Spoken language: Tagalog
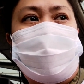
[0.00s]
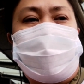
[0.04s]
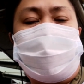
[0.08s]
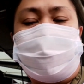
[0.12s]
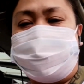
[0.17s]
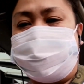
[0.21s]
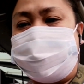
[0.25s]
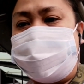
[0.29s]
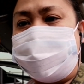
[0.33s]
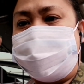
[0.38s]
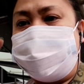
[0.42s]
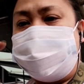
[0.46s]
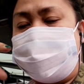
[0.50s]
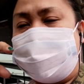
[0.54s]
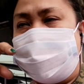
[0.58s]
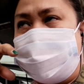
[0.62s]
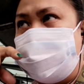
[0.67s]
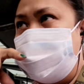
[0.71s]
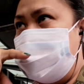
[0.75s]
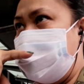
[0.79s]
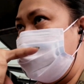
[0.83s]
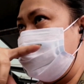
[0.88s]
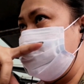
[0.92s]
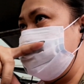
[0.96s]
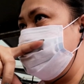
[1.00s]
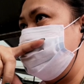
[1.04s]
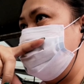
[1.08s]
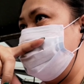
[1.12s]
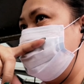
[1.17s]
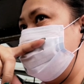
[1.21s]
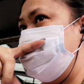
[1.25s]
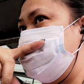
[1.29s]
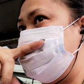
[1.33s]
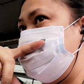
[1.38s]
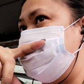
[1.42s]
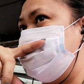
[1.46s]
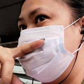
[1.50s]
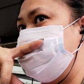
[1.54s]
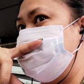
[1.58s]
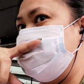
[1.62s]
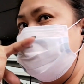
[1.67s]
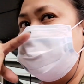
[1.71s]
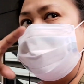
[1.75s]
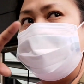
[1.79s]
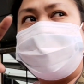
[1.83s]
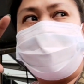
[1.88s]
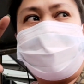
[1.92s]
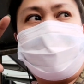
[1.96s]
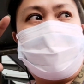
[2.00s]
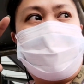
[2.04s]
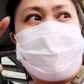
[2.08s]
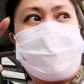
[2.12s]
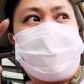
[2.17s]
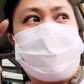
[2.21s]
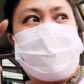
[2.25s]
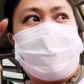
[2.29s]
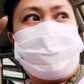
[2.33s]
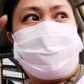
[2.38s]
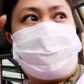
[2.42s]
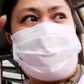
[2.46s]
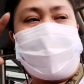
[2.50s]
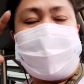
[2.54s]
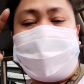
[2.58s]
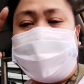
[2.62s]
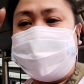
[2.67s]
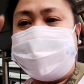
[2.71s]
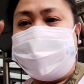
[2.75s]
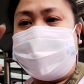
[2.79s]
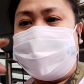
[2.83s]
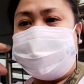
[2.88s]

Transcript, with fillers: And then, uh, pagka